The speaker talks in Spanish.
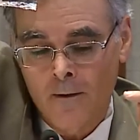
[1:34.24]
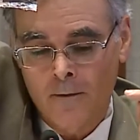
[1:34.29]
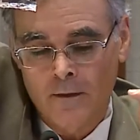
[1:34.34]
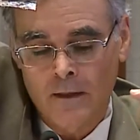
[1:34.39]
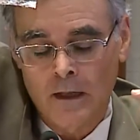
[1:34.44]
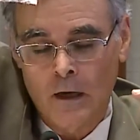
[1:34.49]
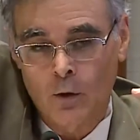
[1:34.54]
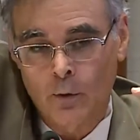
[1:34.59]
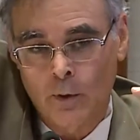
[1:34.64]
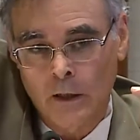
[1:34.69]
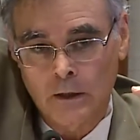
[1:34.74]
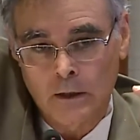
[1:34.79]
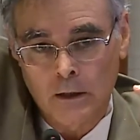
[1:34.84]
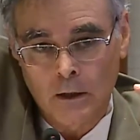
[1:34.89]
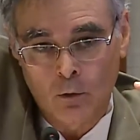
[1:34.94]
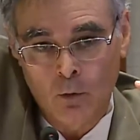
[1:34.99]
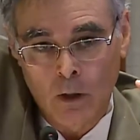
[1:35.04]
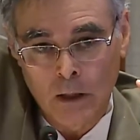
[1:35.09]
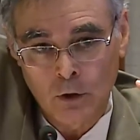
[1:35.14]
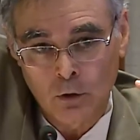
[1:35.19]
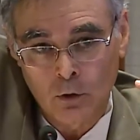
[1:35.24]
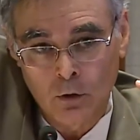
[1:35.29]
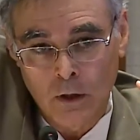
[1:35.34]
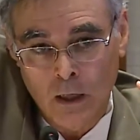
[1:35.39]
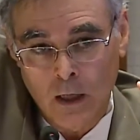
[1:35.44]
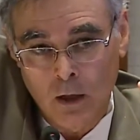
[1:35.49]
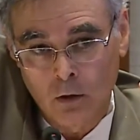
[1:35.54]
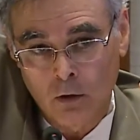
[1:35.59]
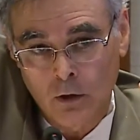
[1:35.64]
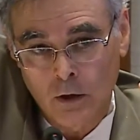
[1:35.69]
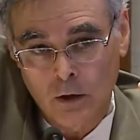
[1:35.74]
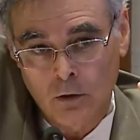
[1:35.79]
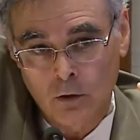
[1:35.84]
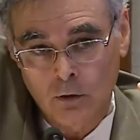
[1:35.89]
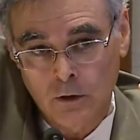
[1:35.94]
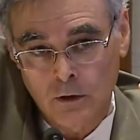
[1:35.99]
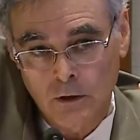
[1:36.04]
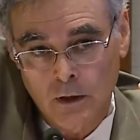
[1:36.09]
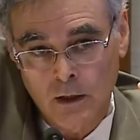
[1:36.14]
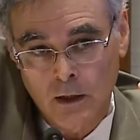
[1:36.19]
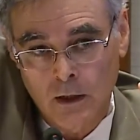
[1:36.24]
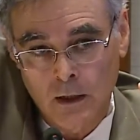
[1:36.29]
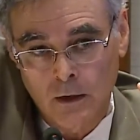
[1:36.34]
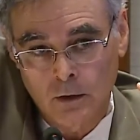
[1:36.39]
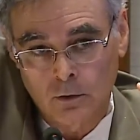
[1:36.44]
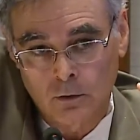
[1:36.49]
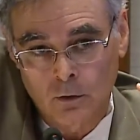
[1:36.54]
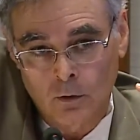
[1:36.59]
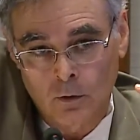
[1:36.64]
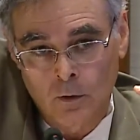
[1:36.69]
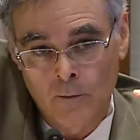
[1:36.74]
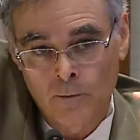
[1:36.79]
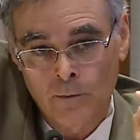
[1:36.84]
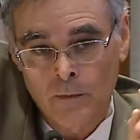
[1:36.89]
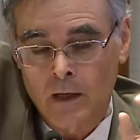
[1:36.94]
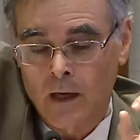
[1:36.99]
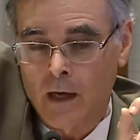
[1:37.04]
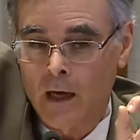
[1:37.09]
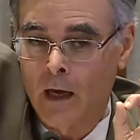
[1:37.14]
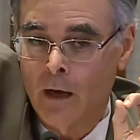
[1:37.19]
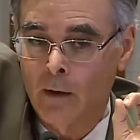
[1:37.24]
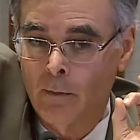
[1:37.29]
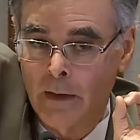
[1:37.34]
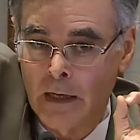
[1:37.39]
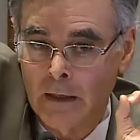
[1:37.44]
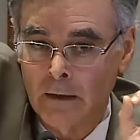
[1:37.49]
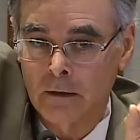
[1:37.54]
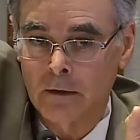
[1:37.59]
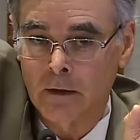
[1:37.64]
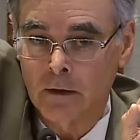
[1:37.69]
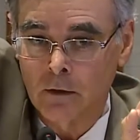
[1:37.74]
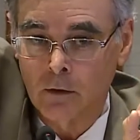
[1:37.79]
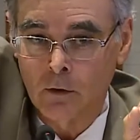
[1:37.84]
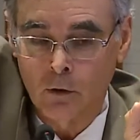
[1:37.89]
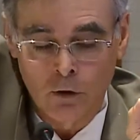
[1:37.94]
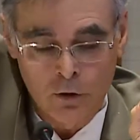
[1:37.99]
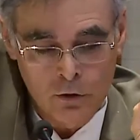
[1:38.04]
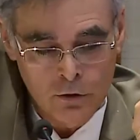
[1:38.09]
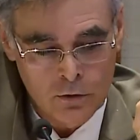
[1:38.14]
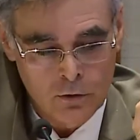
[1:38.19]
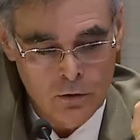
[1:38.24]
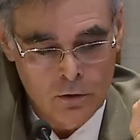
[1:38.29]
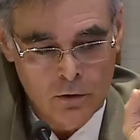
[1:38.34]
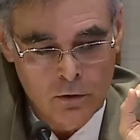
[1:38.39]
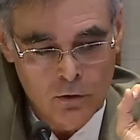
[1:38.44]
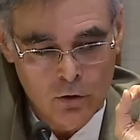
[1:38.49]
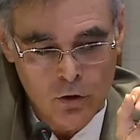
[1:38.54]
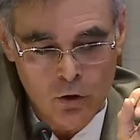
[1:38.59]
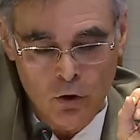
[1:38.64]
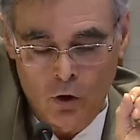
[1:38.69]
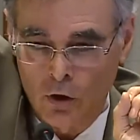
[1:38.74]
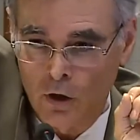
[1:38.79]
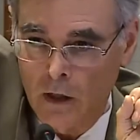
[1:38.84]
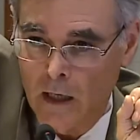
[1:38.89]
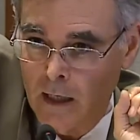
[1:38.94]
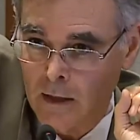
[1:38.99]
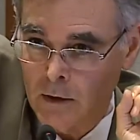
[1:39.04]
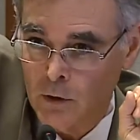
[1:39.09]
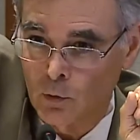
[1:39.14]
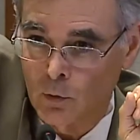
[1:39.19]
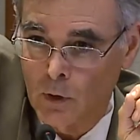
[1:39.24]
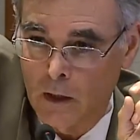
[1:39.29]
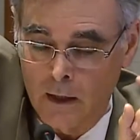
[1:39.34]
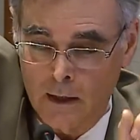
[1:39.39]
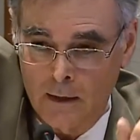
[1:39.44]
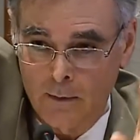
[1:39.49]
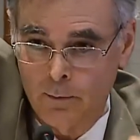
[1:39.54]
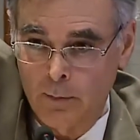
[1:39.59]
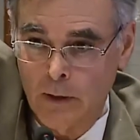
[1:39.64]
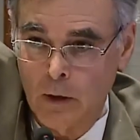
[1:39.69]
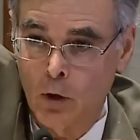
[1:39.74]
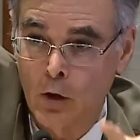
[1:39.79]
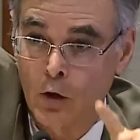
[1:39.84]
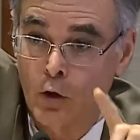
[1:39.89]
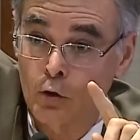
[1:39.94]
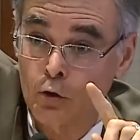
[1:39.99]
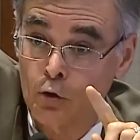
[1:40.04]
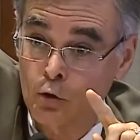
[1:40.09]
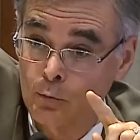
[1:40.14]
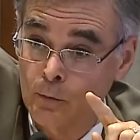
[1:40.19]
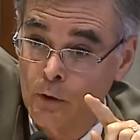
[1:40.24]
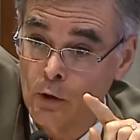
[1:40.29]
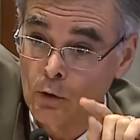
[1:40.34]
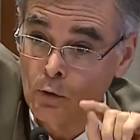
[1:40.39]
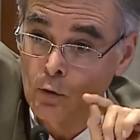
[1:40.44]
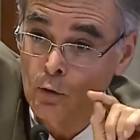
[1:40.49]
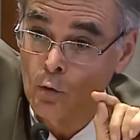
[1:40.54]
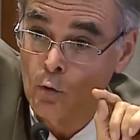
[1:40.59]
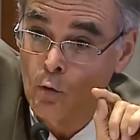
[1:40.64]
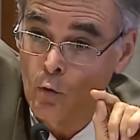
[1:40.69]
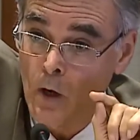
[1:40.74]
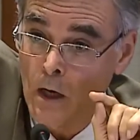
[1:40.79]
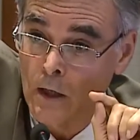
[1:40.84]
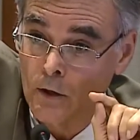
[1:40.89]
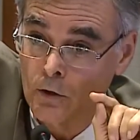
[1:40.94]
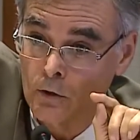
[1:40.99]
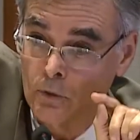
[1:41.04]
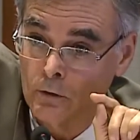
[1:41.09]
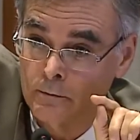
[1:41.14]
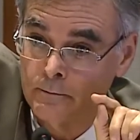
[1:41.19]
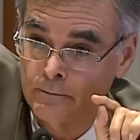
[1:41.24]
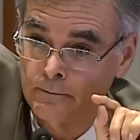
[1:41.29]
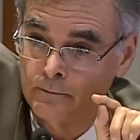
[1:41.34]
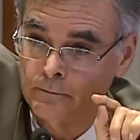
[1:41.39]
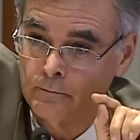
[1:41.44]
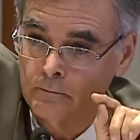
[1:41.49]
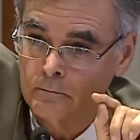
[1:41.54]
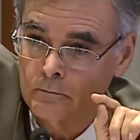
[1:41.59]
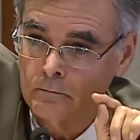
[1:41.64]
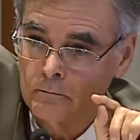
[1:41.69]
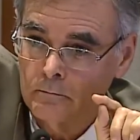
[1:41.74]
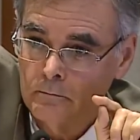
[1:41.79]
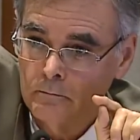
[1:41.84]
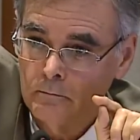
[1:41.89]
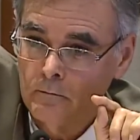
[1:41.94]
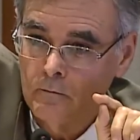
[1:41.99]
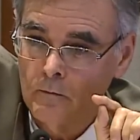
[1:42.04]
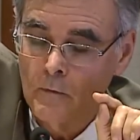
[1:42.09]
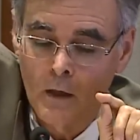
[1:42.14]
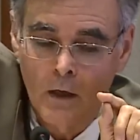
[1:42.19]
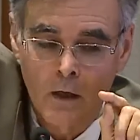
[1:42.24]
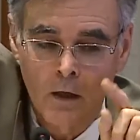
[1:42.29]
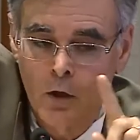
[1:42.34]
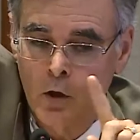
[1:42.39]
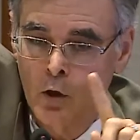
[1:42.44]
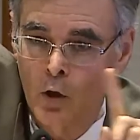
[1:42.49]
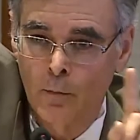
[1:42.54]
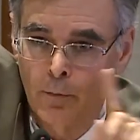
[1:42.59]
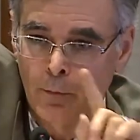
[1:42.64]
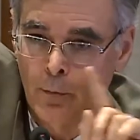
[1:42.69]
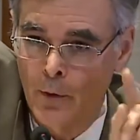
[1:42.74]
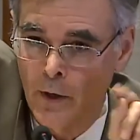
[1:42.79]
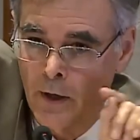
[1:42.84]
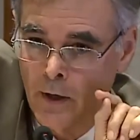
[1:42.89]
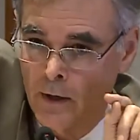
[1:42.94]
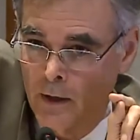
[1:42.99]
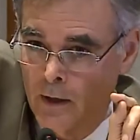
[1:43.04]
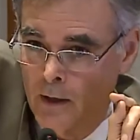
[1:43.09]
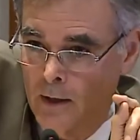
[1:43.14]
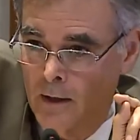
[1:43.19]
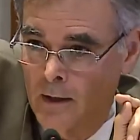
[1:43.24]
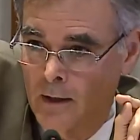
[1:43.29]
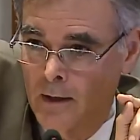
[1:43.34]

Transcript: de los 24 grados que contiene esto, el 22 son azúcares. Pero el consumidor uruguayo no puede